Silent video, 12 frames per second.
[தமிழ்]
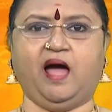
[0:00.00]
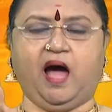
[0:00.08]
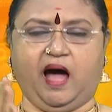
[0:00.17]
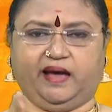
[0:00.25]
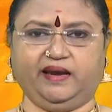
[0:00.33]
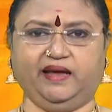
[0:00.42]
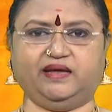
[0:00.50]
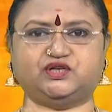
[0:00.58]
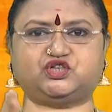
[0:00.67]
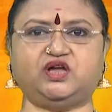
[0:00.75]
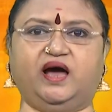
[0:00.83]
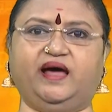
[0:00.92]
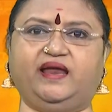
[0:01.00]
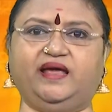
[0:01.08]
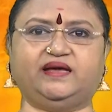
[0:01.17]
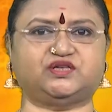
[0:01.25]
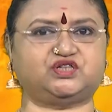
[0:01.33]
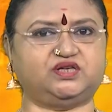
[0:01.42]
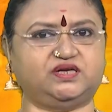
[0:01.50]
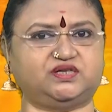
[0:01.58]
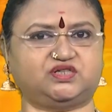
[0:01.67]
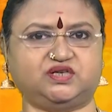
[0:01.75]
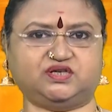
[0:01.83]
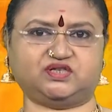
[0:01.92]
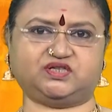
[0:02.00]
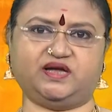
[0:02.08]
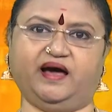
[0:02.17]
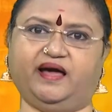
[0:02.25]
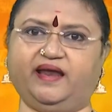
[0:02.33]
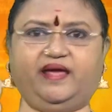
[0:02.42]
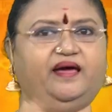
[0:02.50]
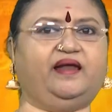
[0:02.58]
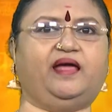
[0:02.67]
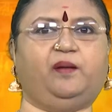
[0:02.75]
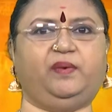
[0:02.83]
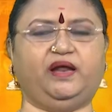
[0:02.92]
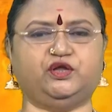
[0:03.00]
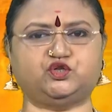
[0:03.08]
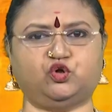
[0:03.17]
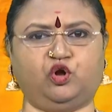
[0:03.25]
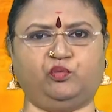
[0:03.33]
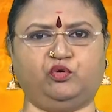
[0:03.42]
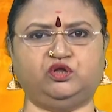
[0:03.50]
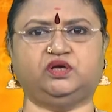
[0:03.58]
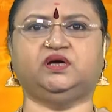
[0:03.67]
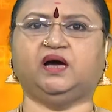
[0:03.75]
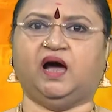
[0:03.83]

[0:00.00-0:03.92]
ஹரே கிருஷ்ண ஹரே கிருஷ்ண கிருஷ்ண கிருஷ்ண ஹரே ஹரே அப்படின்னு சொல்லும்போது